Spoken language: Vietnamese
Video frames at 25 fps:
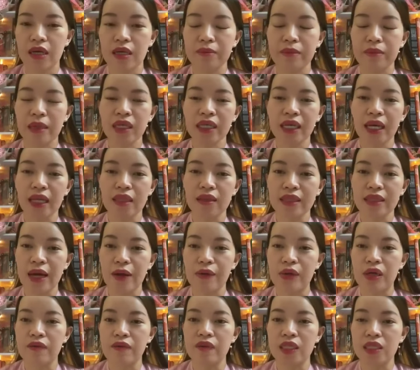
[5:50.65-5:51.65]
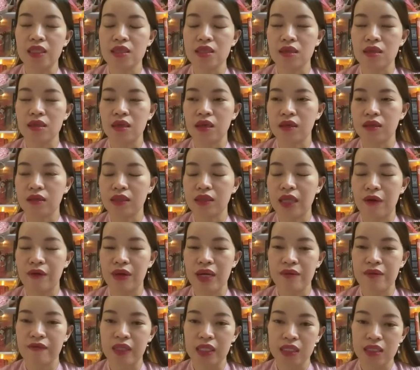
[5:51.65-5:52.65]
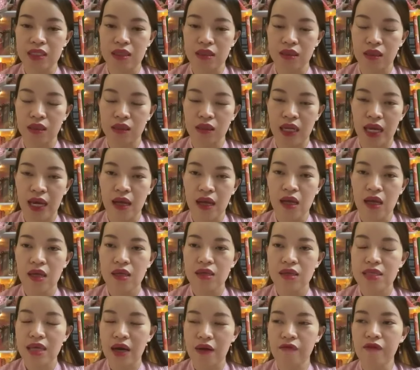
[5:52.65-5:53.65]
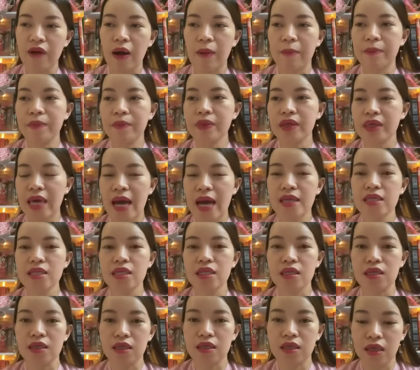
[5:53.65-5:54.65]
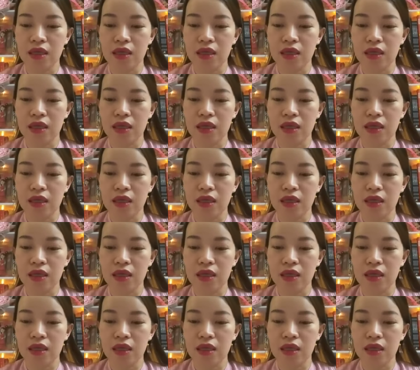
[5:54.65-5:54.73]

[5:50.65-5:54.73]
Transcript: bên cạnh tạo ra việc ờ, tạo ra việc là sản phẩm giá trị